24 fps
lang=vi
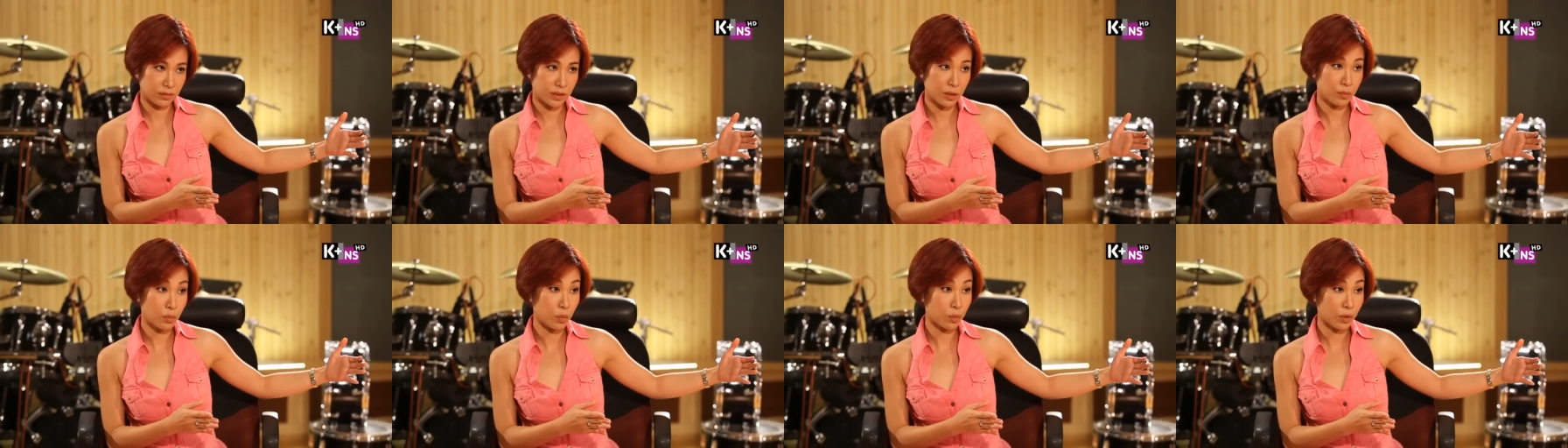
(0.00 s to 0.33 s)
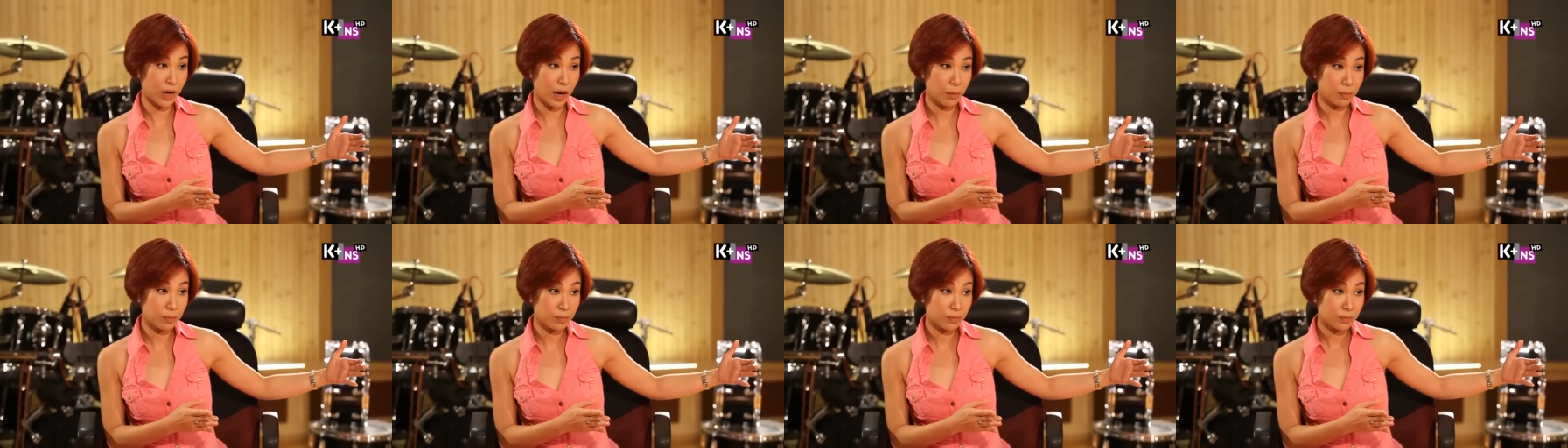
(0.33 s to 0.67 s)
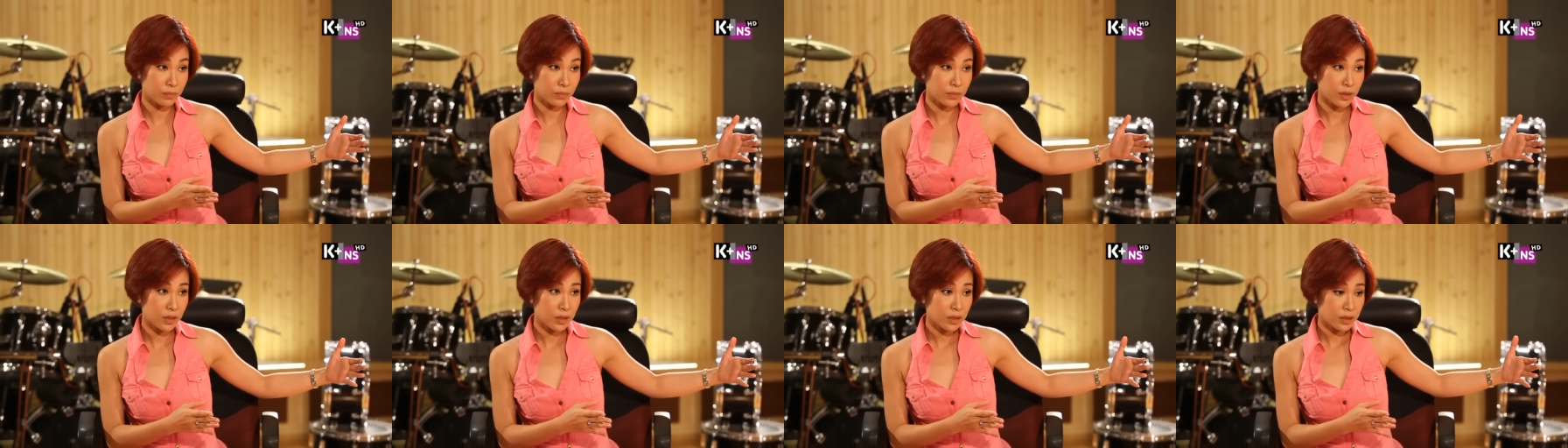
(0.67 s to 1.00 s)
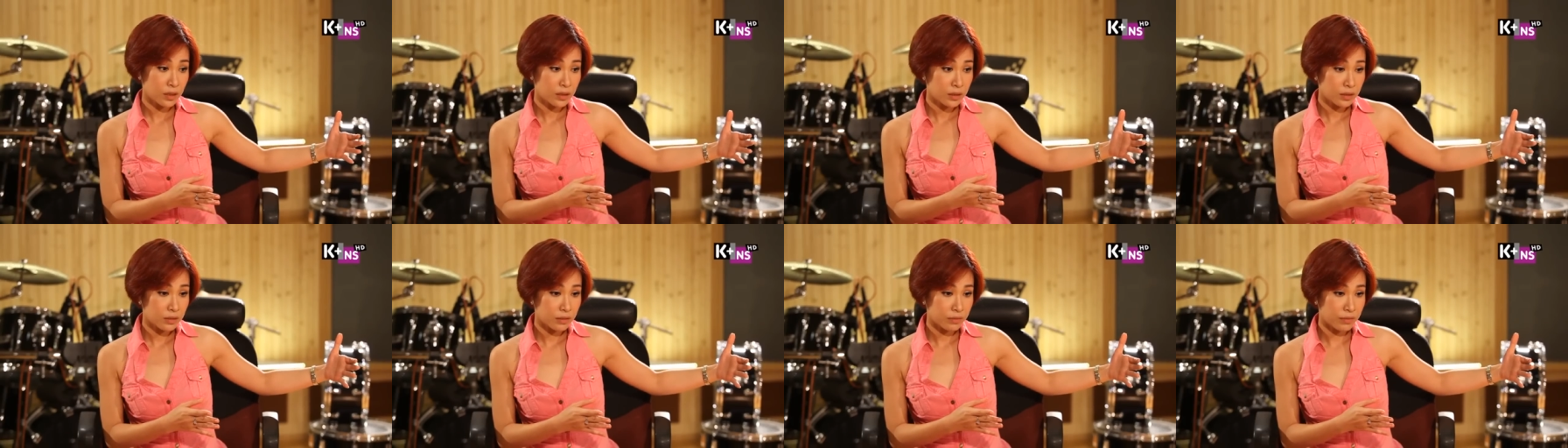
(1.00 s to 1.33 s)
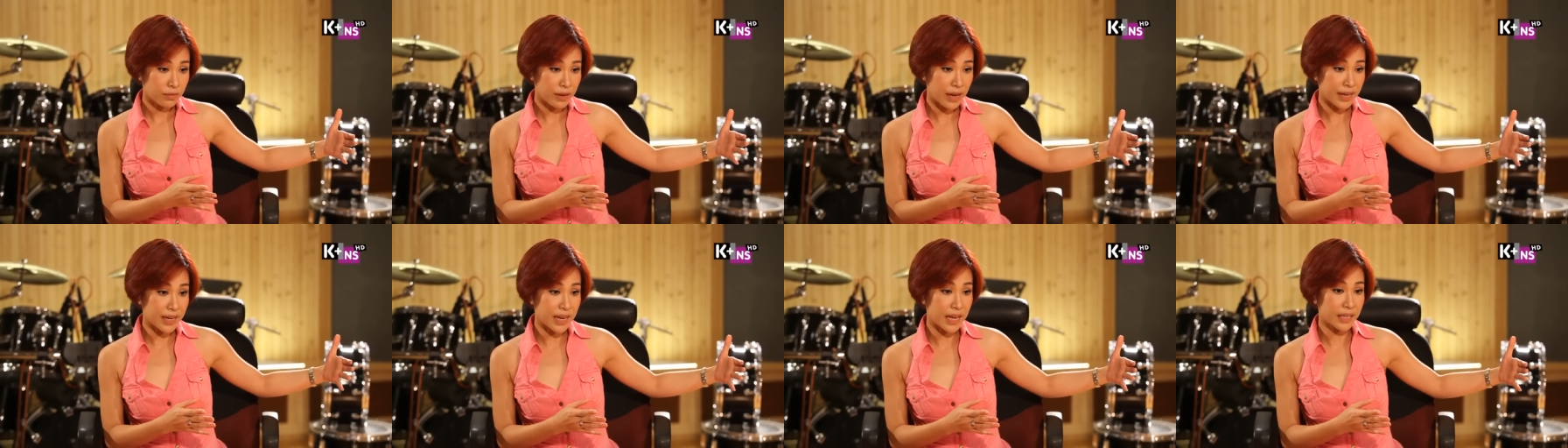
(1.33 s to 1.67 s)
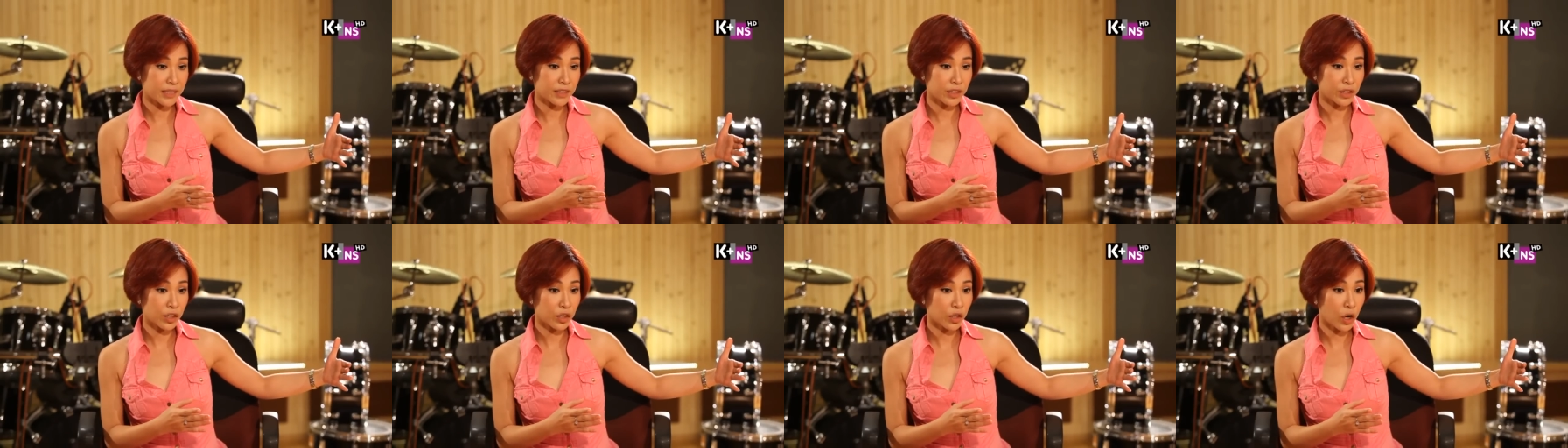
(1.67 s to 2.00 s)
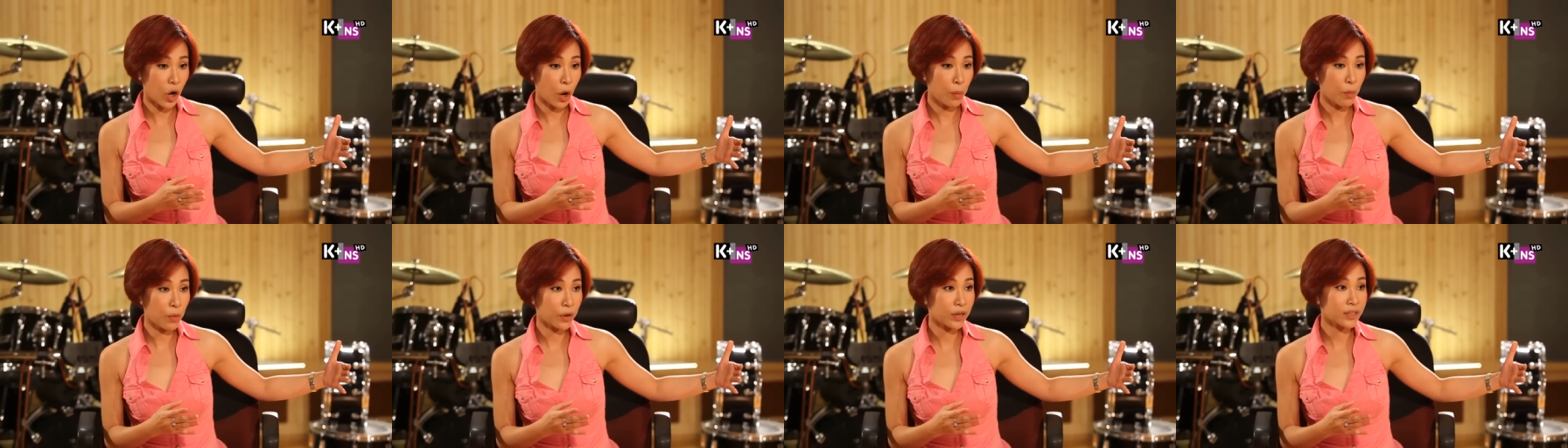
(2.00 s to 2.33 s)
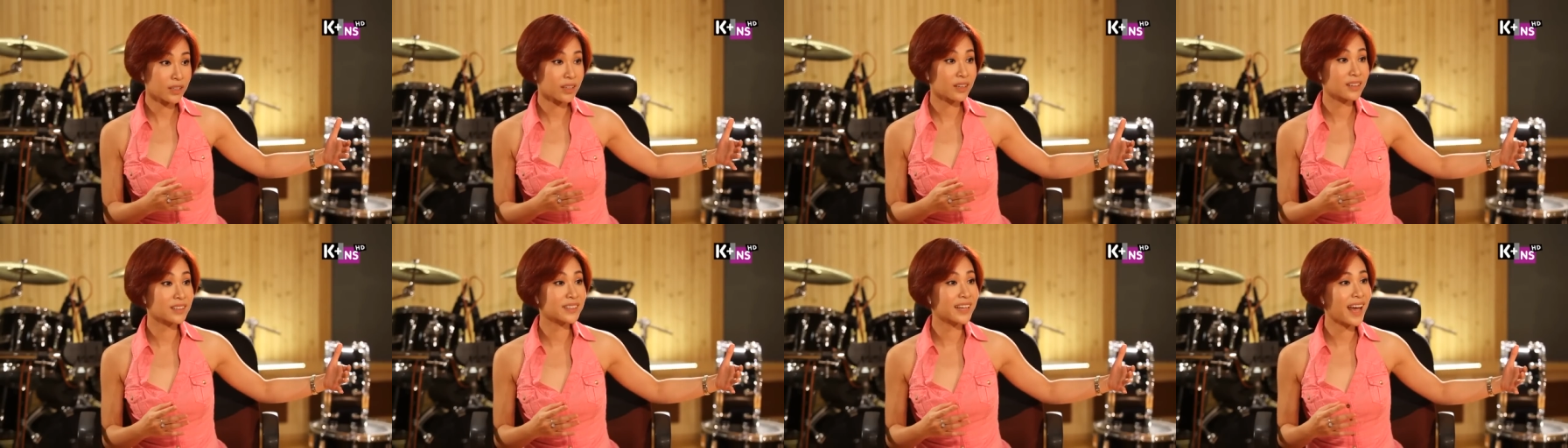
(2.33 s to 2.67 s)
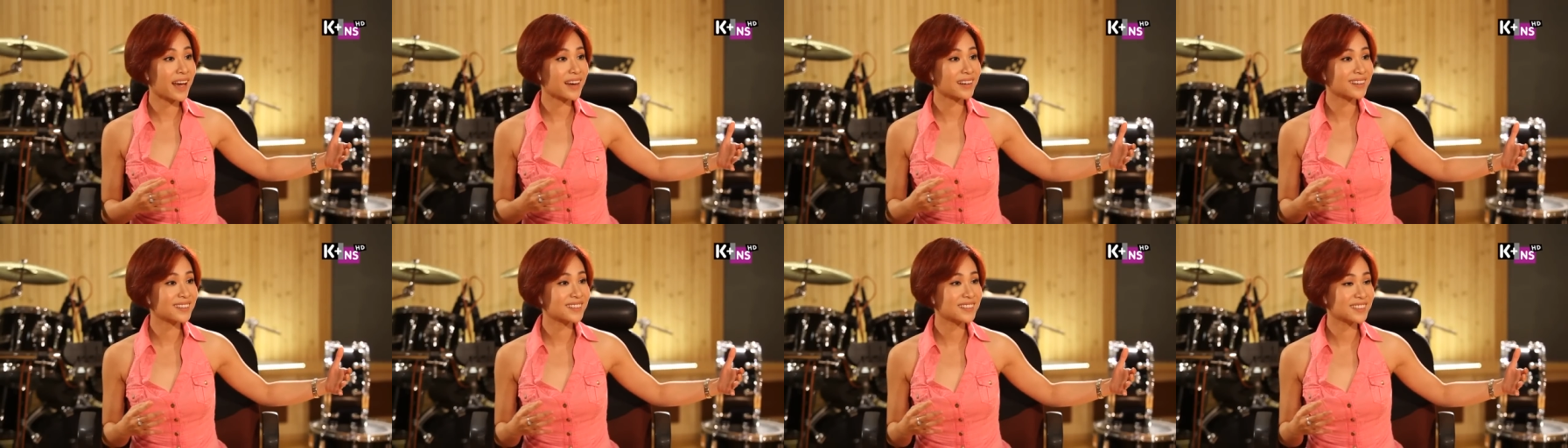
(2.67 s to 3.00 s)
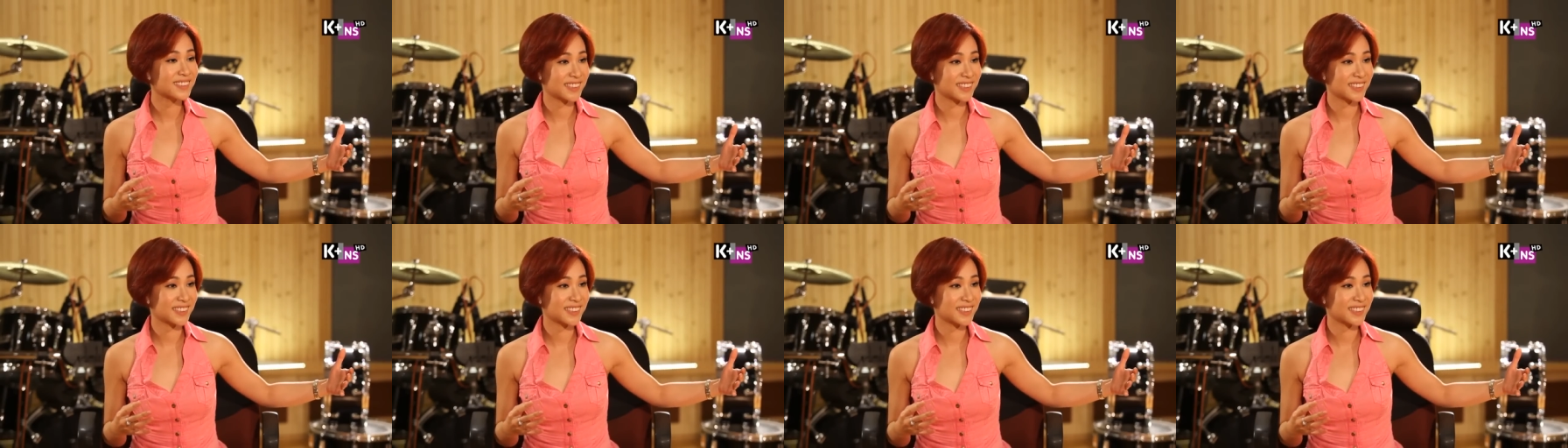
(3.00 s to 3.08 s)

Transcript: trong một góc và để cho nó có một cái thời gian